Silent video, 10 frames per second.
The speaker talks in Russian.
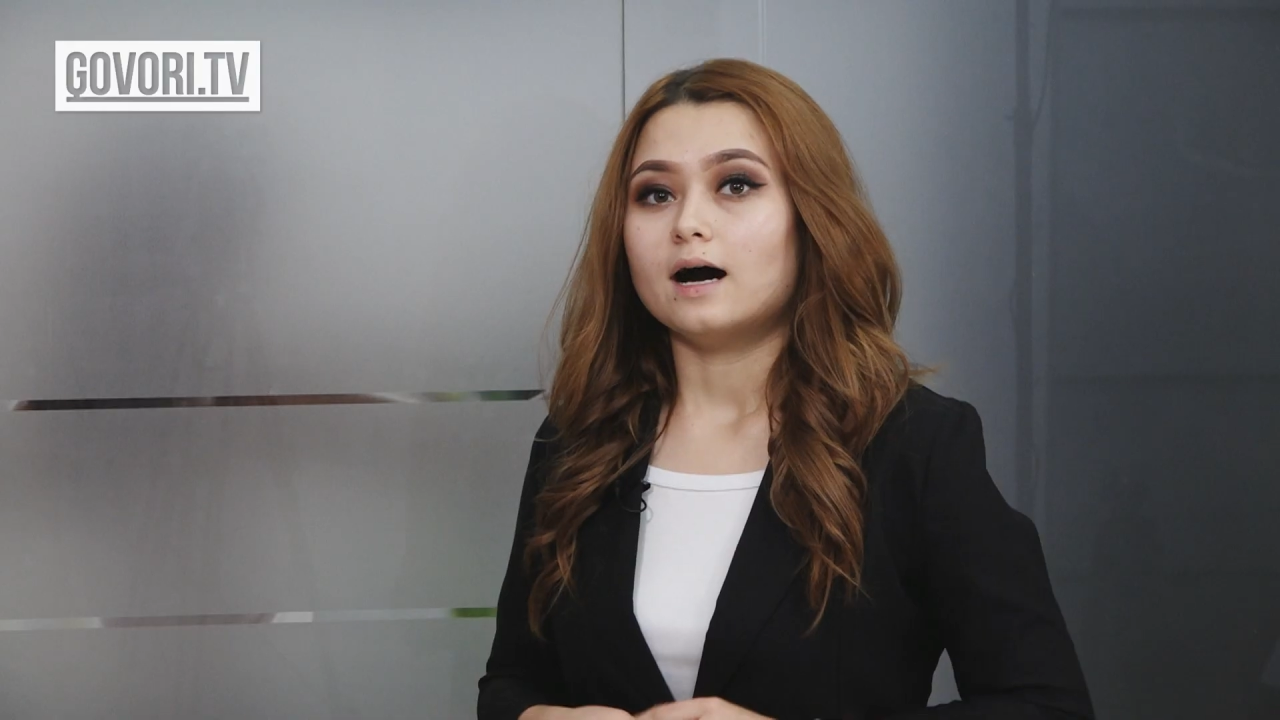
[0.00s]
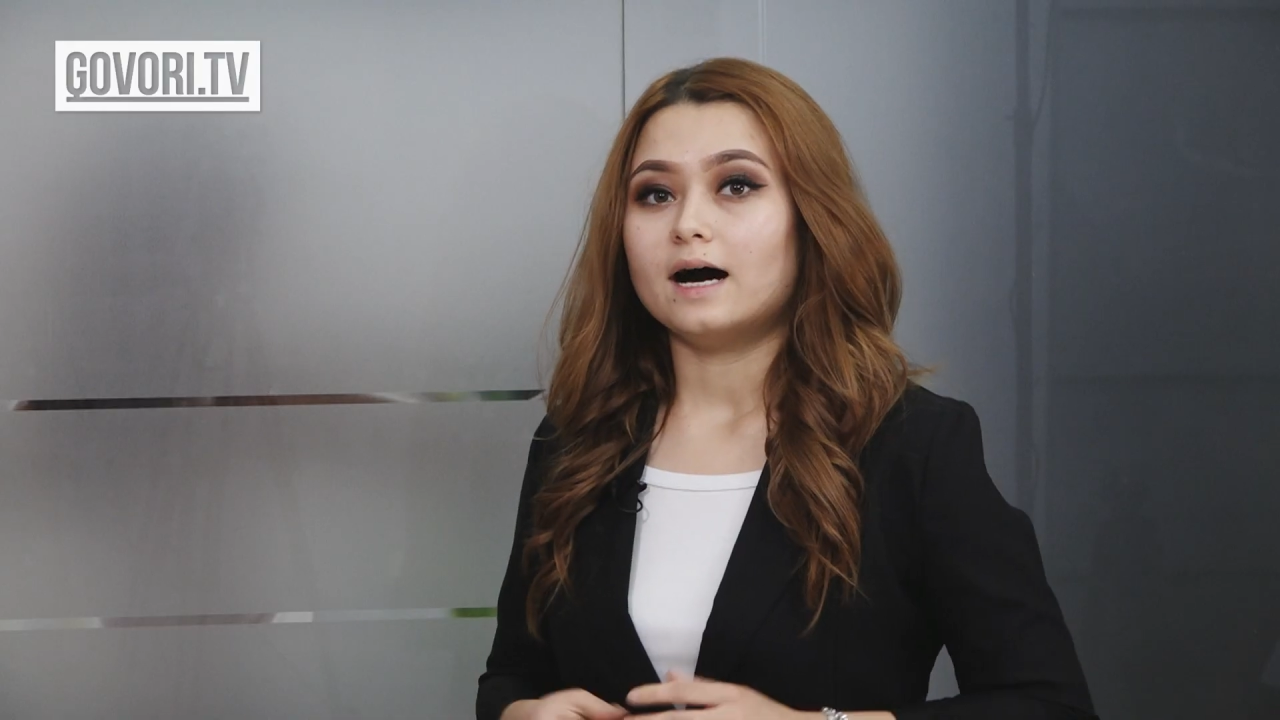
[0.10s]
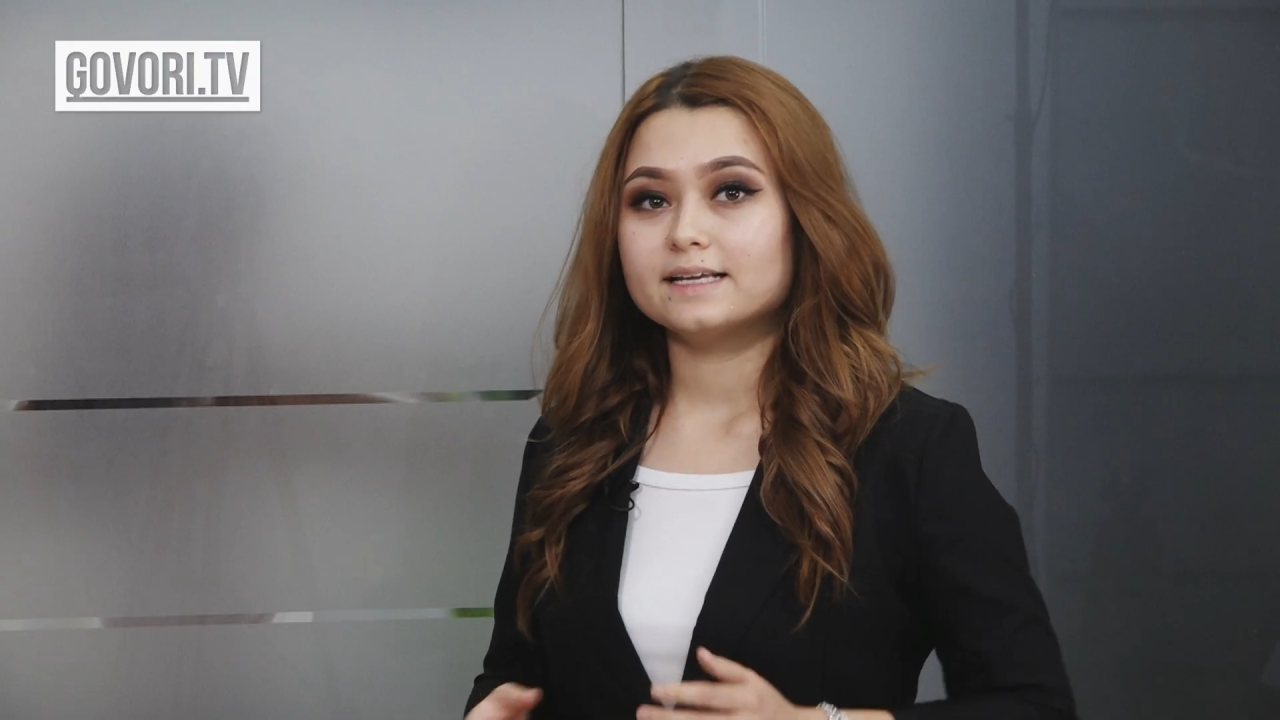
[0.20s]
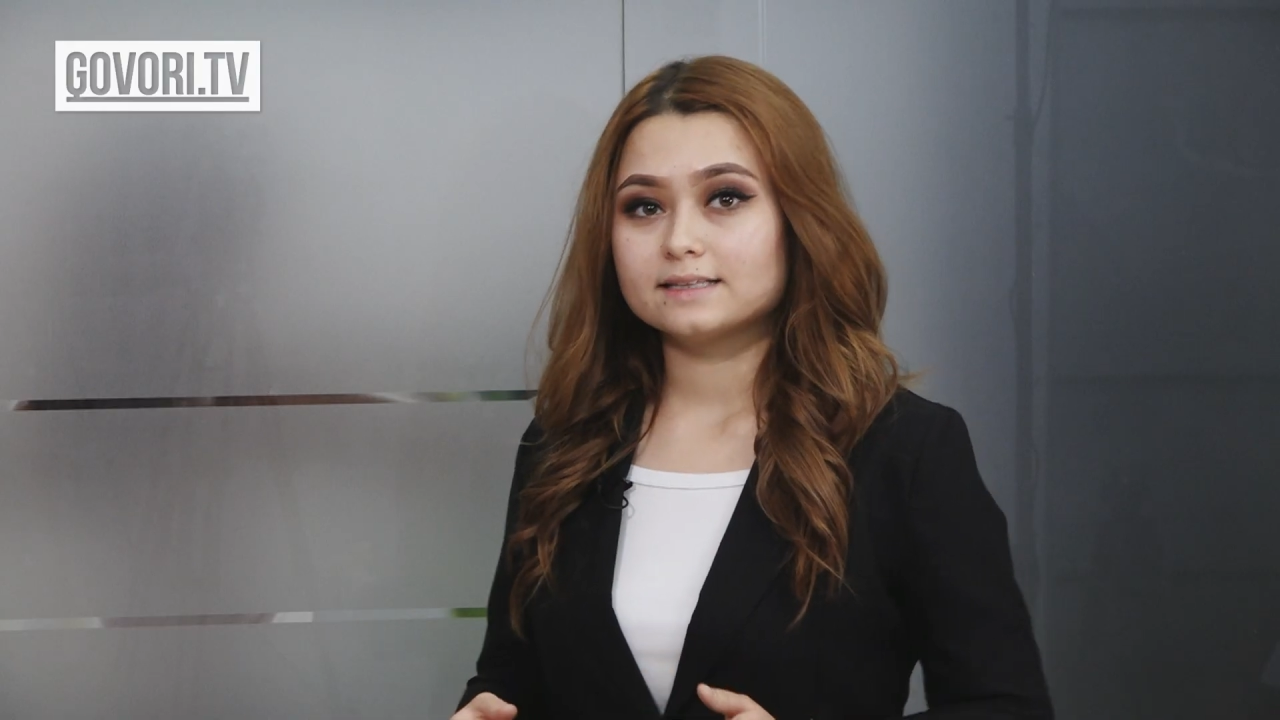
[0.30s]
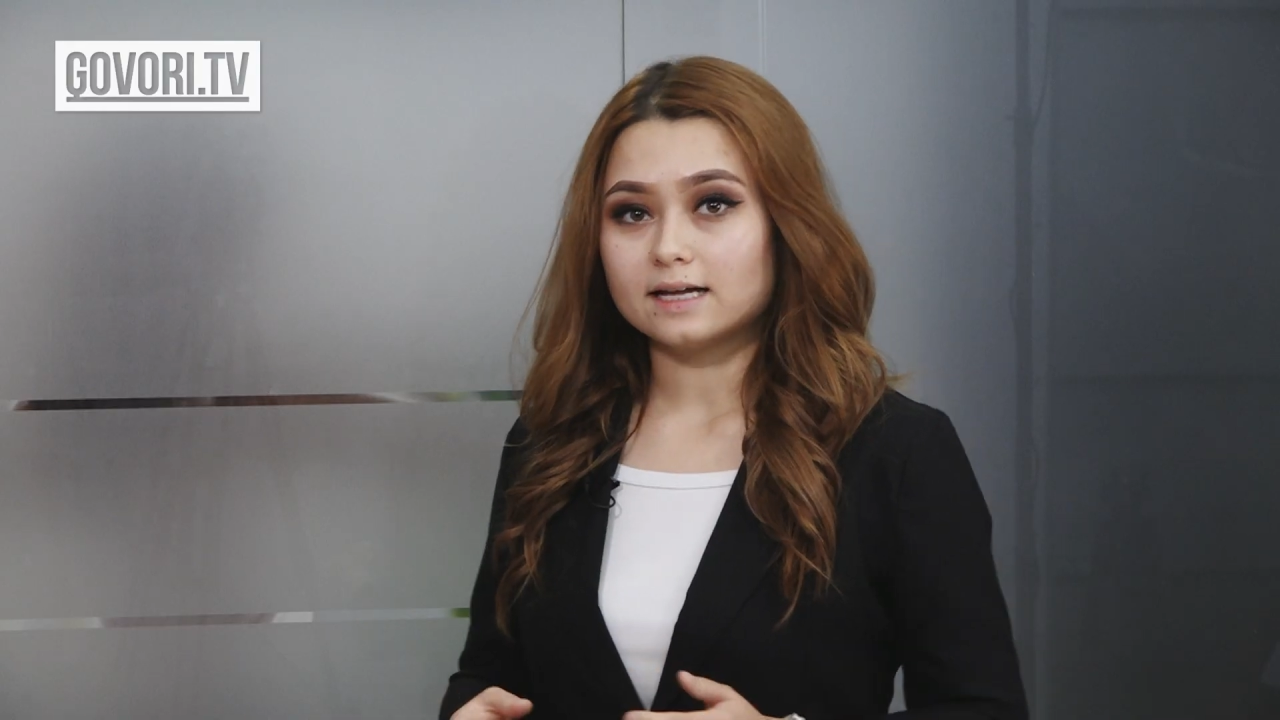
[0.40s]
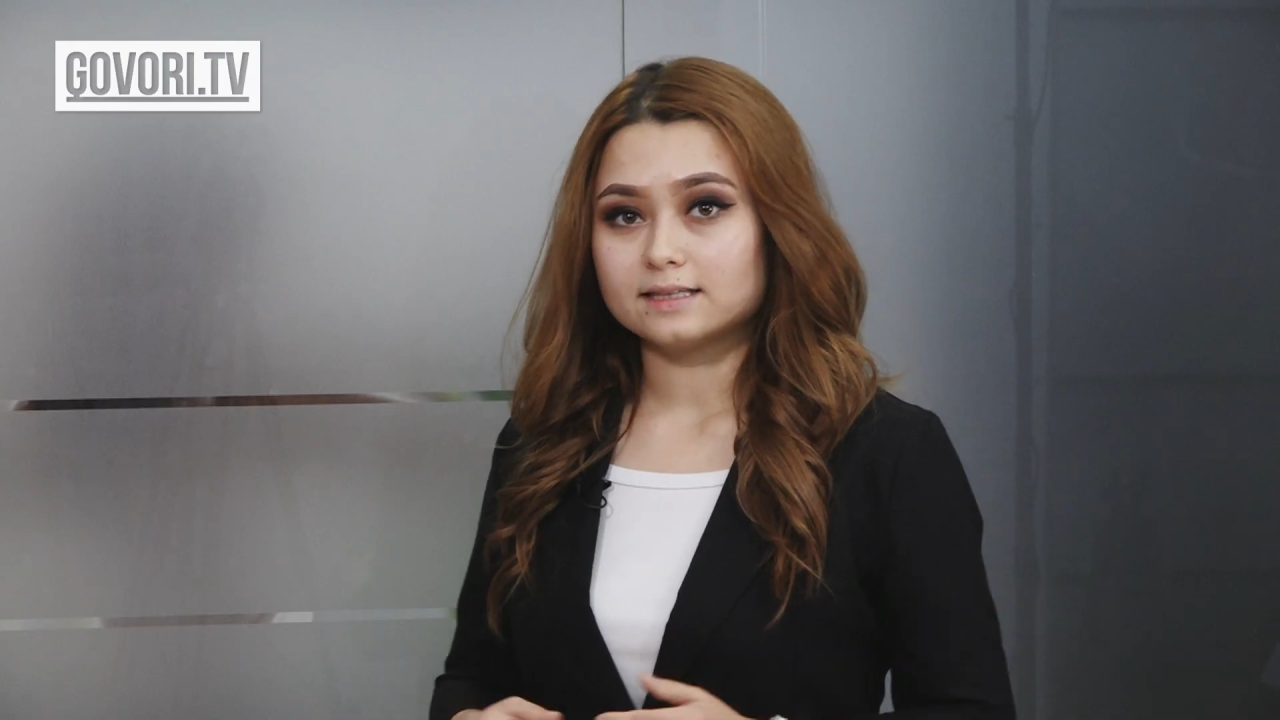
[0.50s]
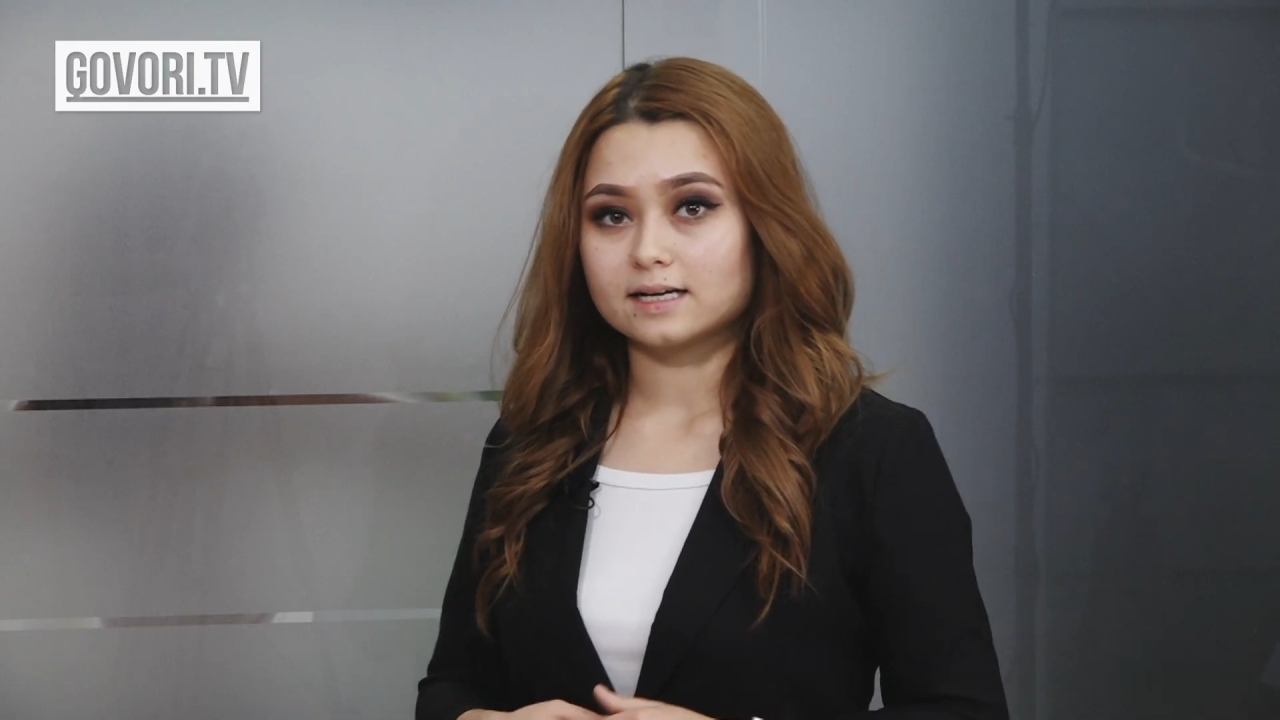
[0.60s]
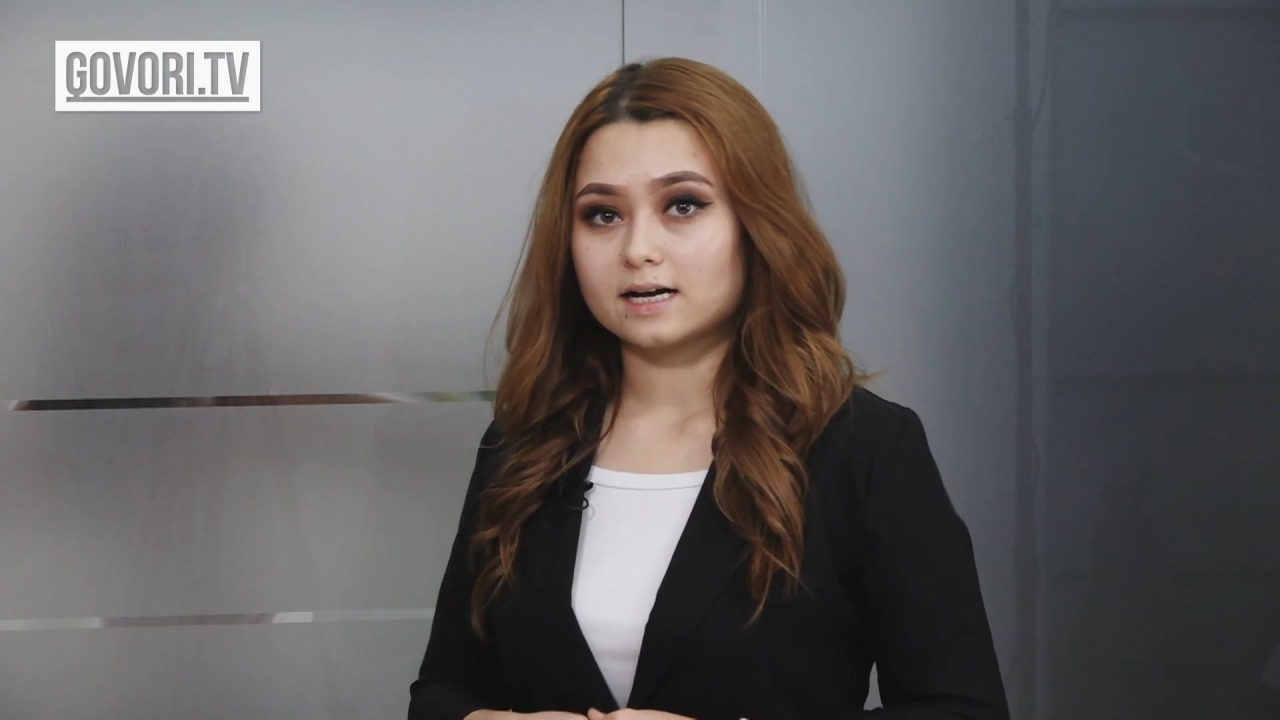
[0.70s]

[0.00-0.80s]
Арендатора